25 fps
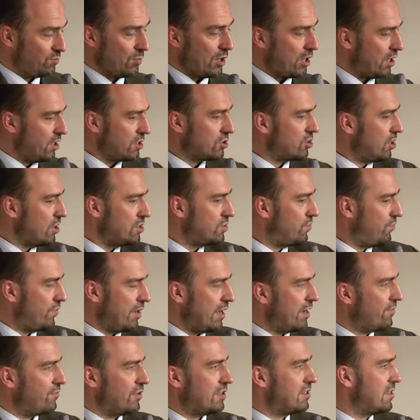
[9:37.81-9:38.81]
Man kann das ganz
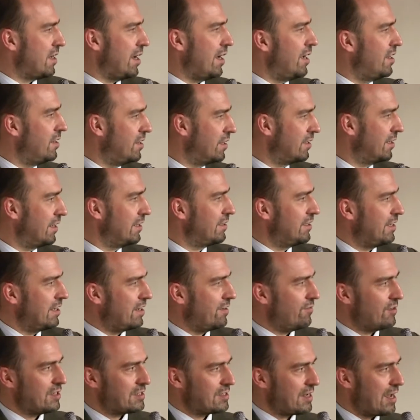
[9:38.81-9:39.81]
fair verteilen, da kriegt
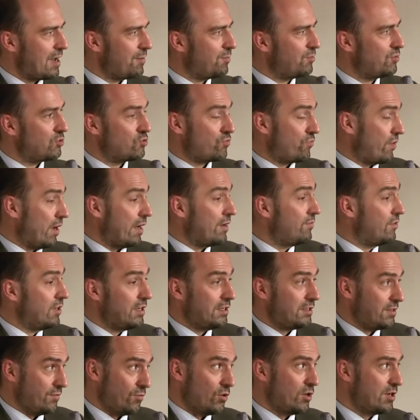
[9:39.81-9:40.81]
jeder was ab, das ist
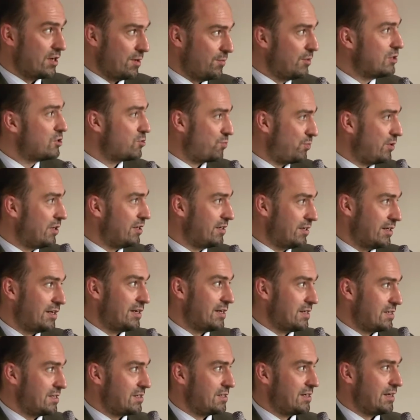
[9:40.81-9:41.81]
freiwillig, die wollen da mitspielen, denn
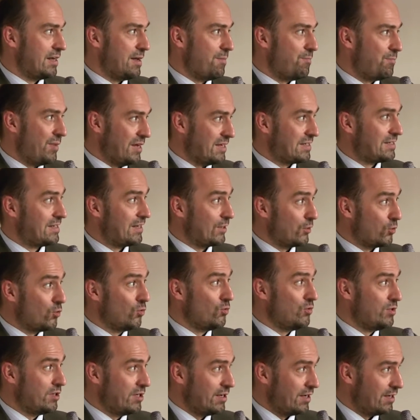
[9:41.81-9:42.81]
das ist ja der beste
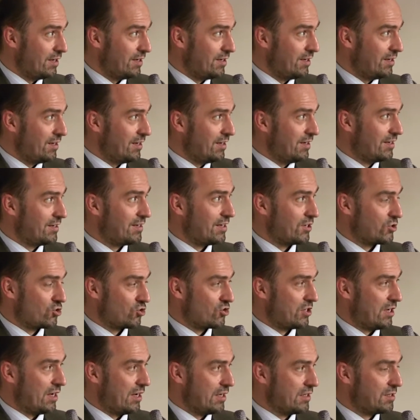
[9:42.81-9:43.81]
Kunde, der
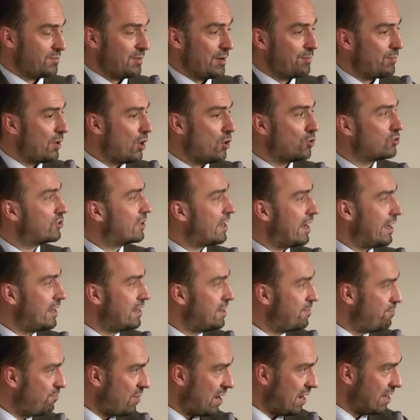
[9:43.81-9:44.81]
Staat. Man braucht
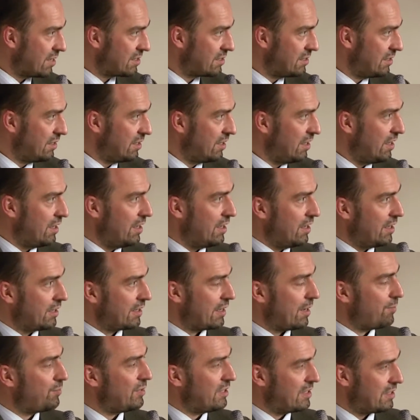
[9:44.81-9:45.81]
keine
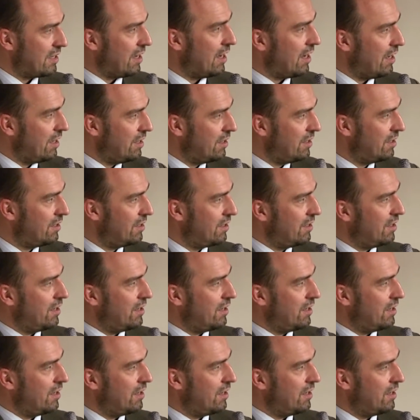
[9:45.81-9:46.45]
Basel-Kapital.